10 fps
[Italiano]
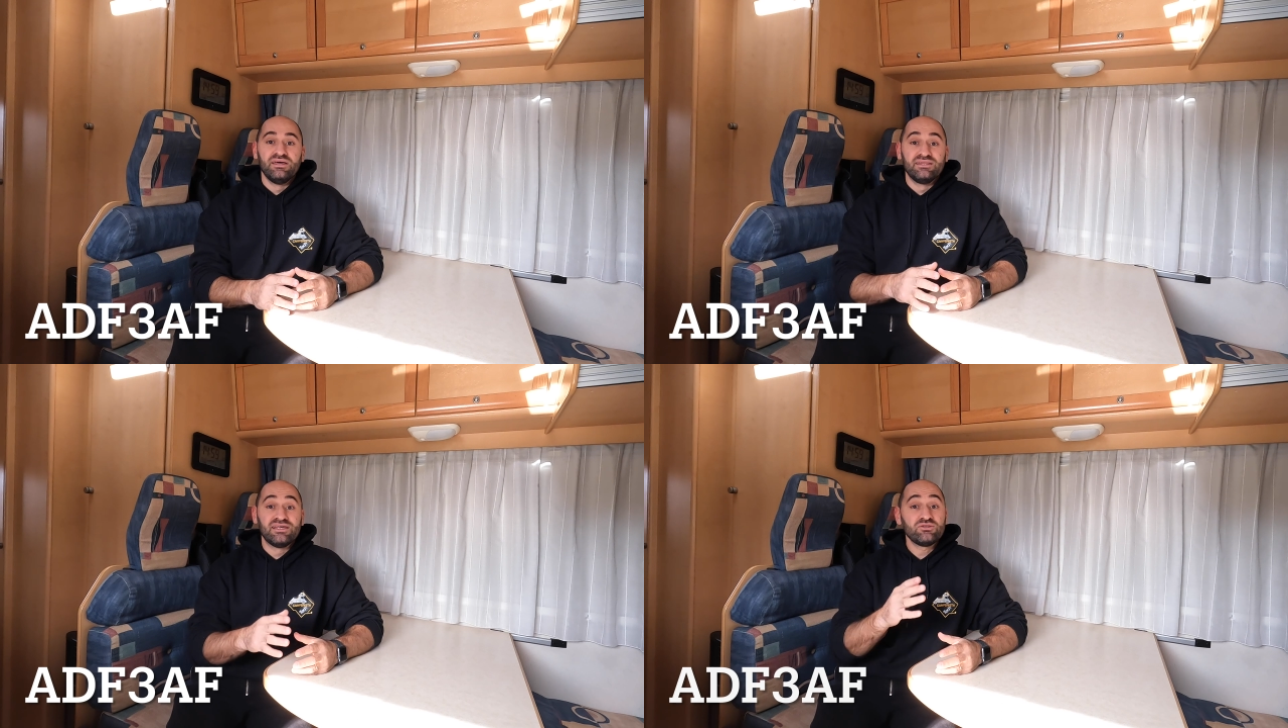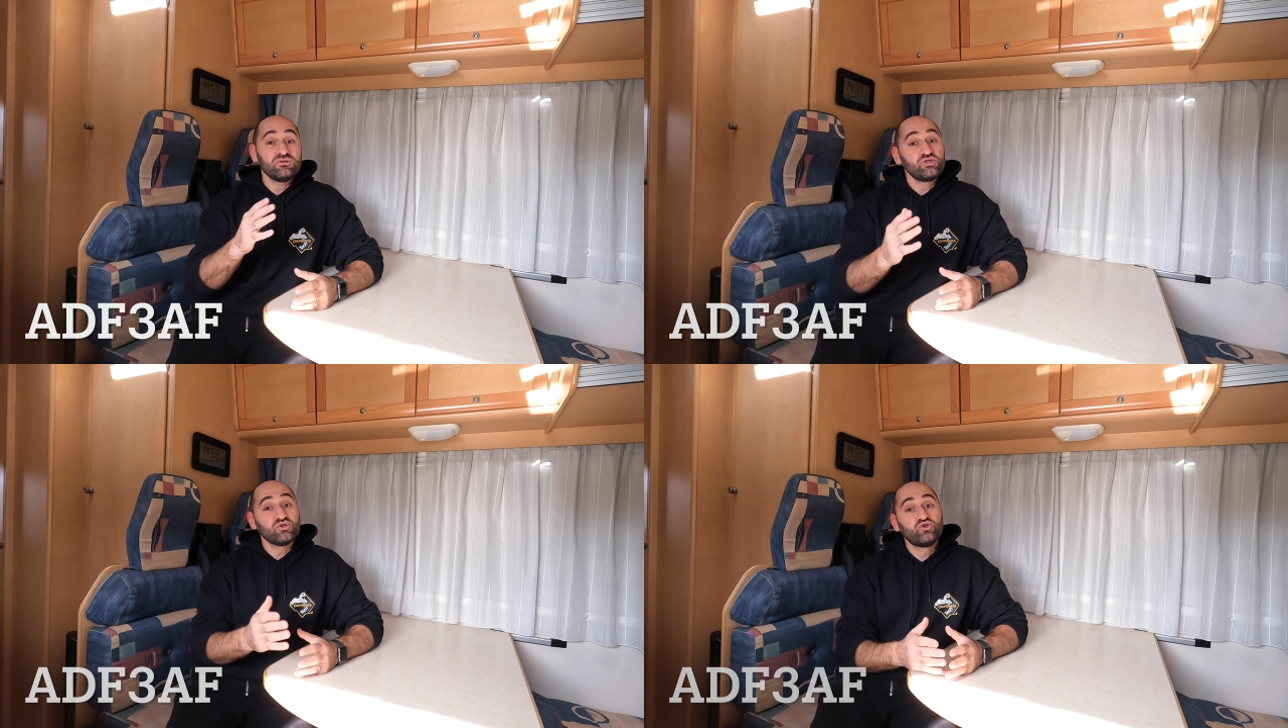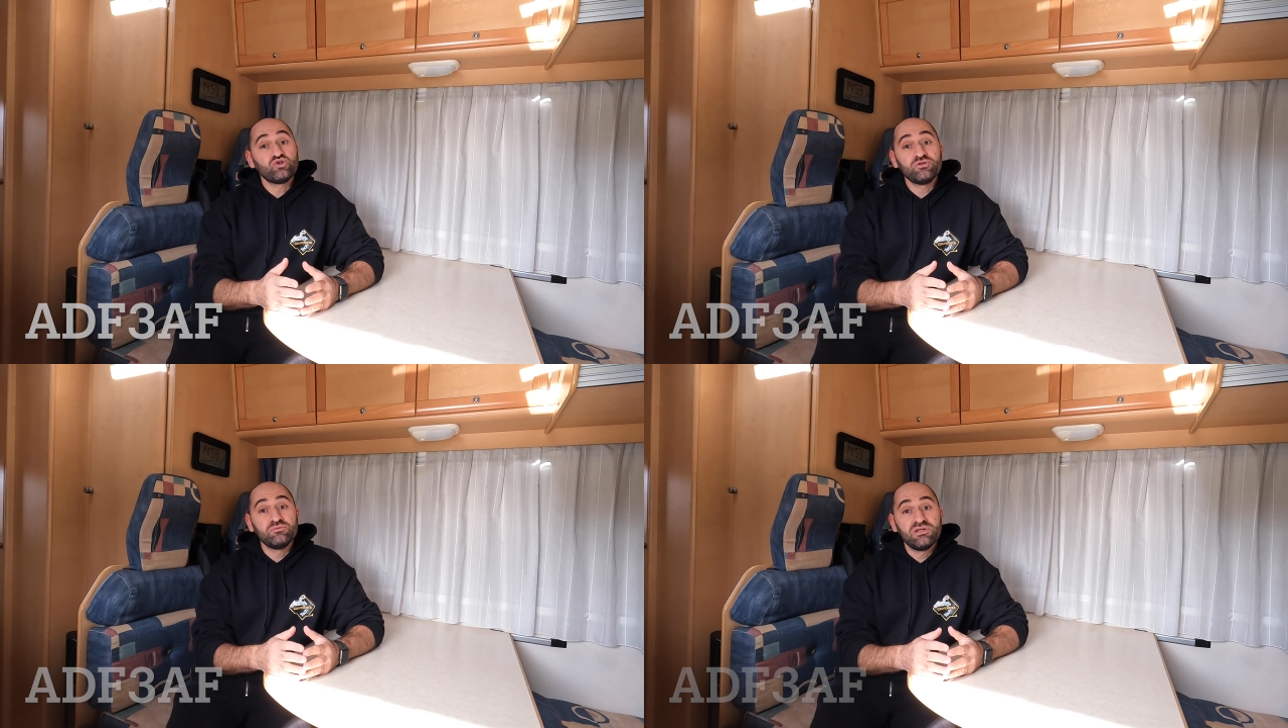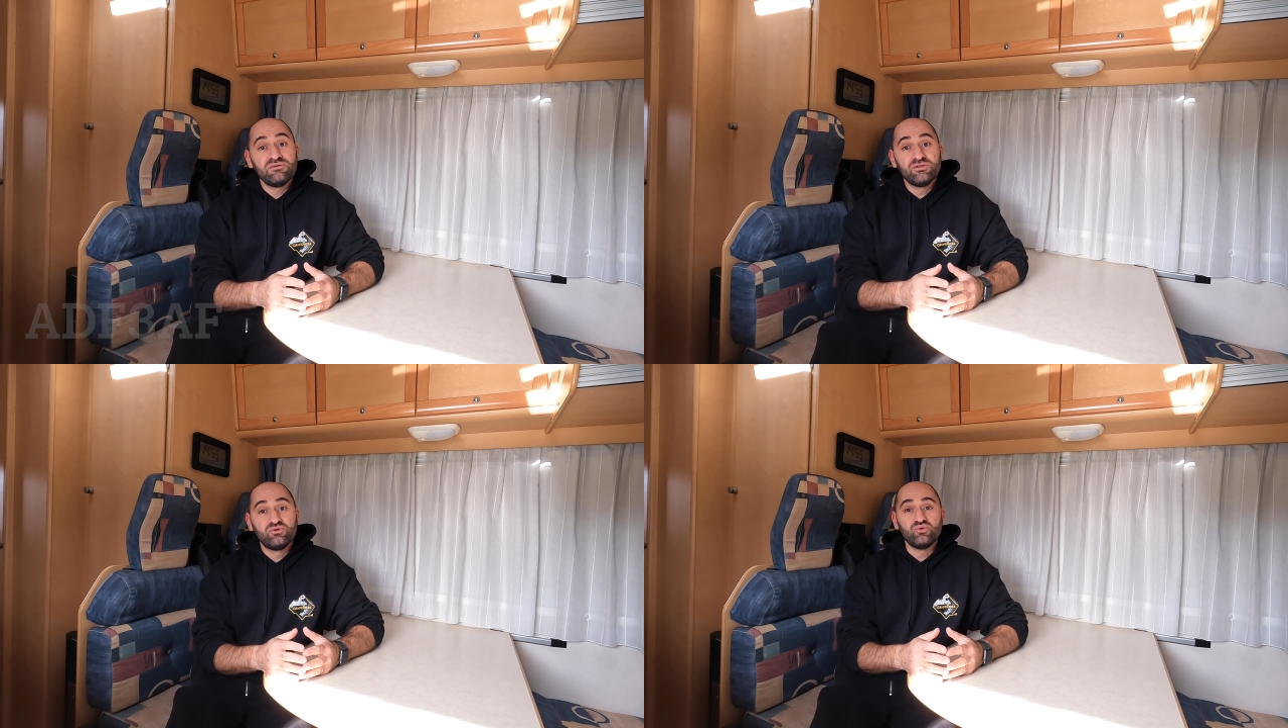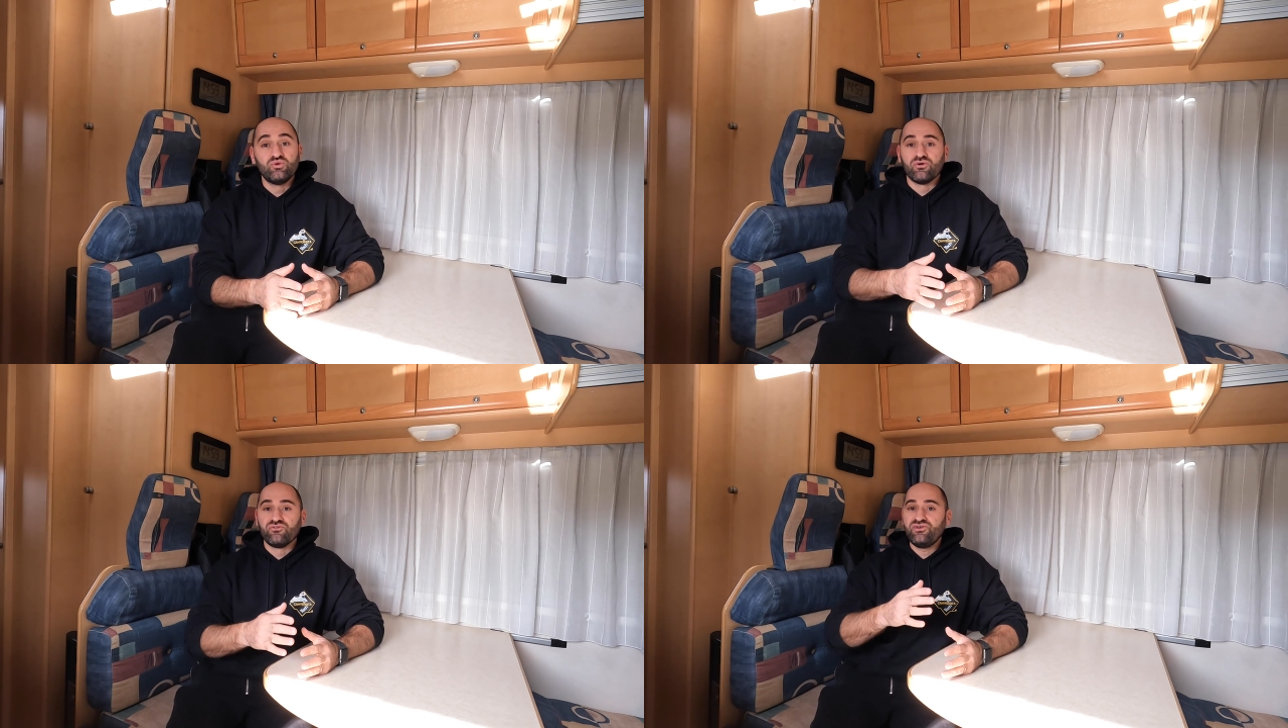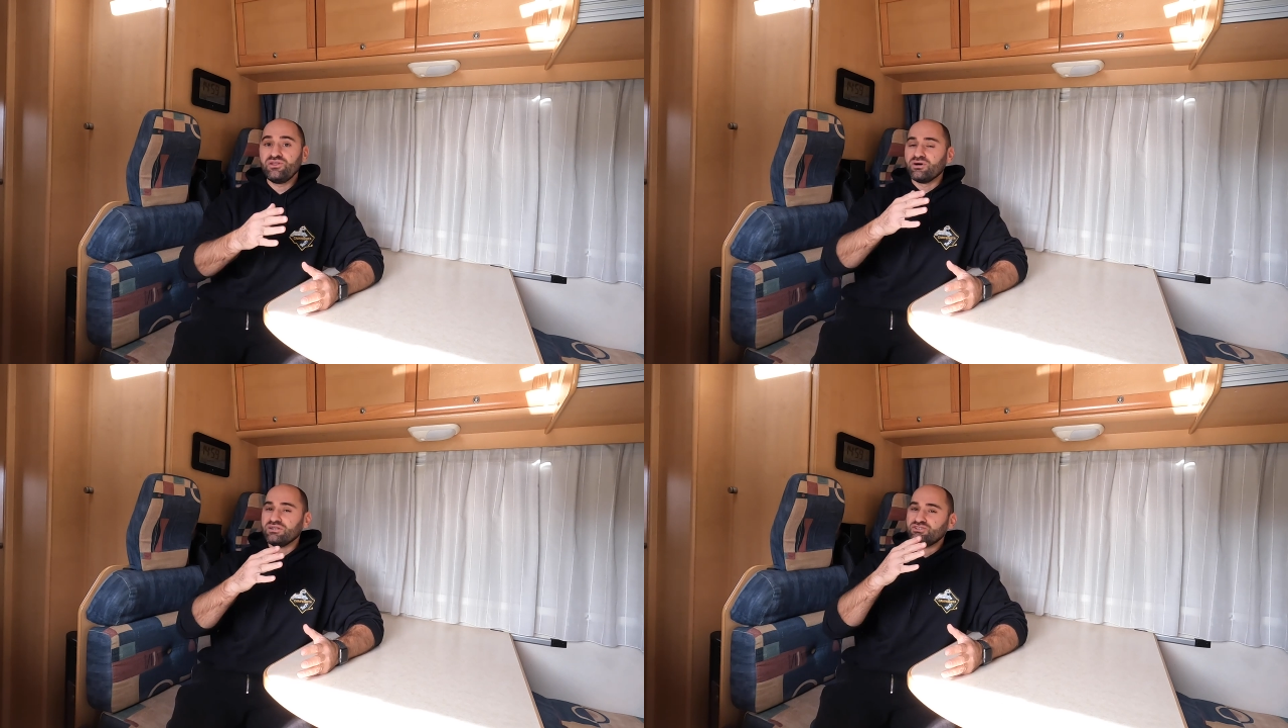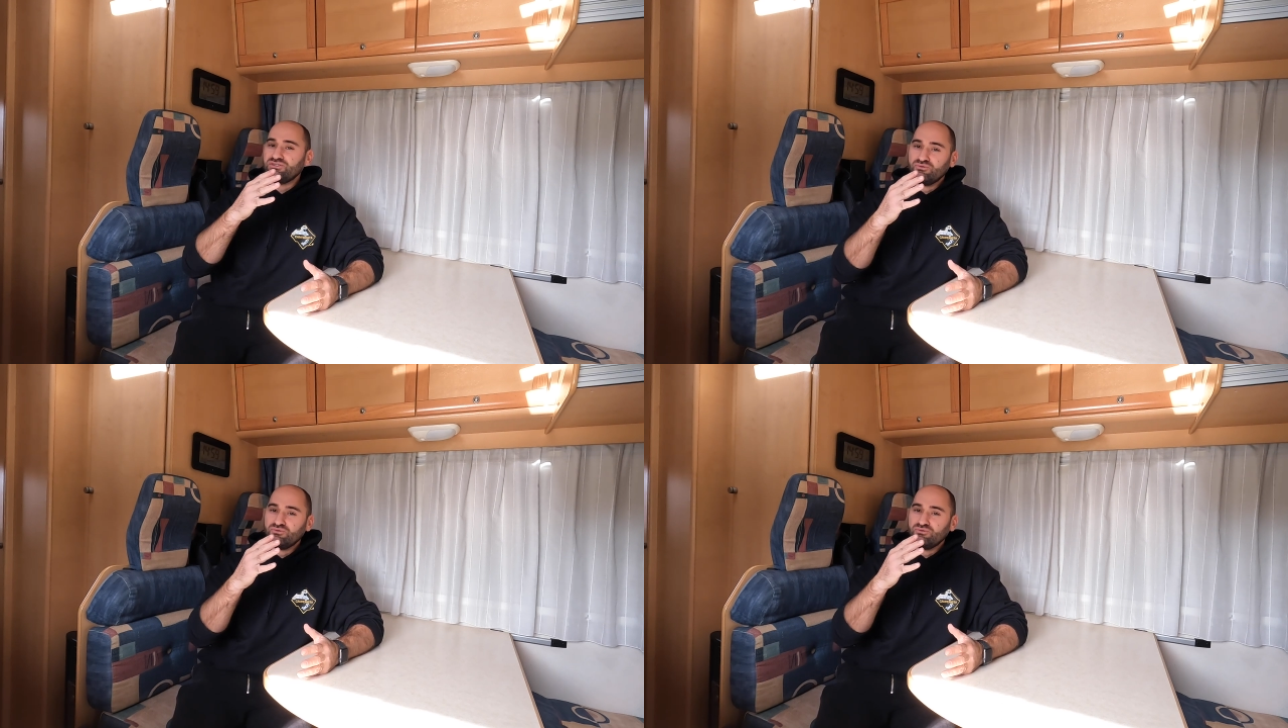eh, dal 12 ottobre 2021 fino al